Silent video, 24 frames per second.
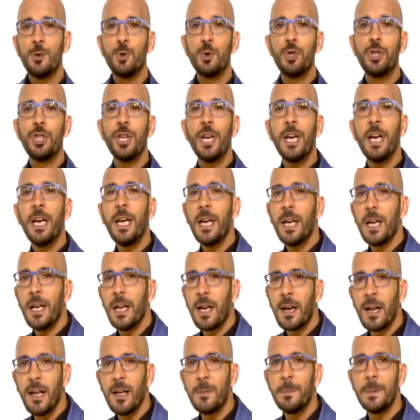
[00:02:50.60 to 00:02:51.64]

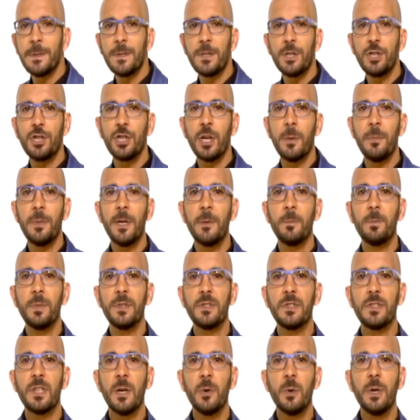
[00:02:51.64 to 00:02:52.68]
تجاه رغبة الشباب
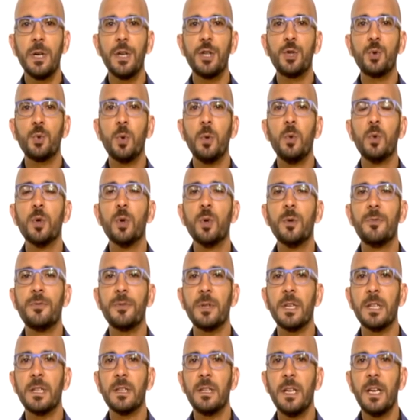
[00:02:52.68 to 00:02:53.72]
بالزواج والوقوف
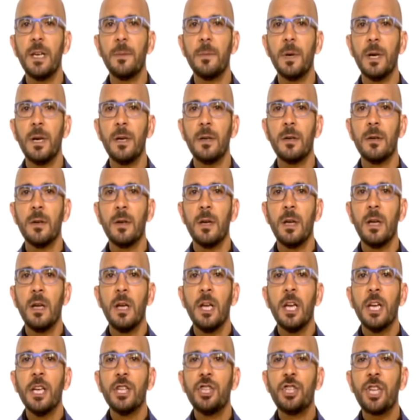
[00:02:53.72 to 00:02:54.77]
قدامها
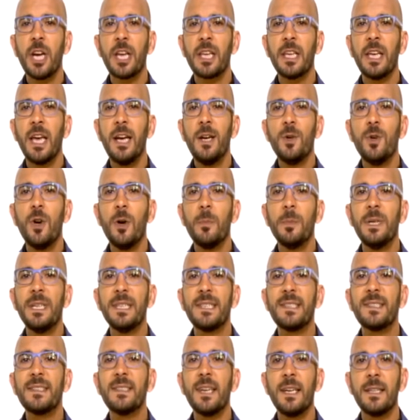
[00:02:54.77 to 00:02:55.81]
شكل نوع من
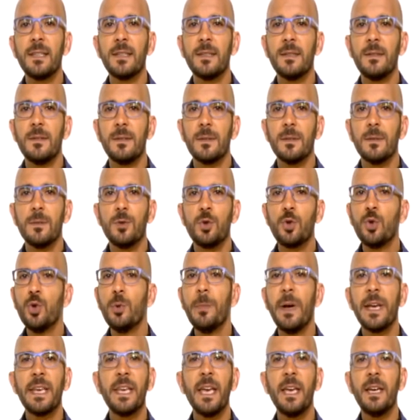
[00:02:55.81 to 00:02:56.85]
السد شو
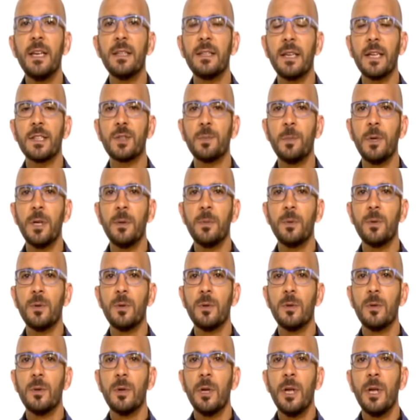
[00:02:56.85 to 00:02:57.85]
ما كانت أسبابه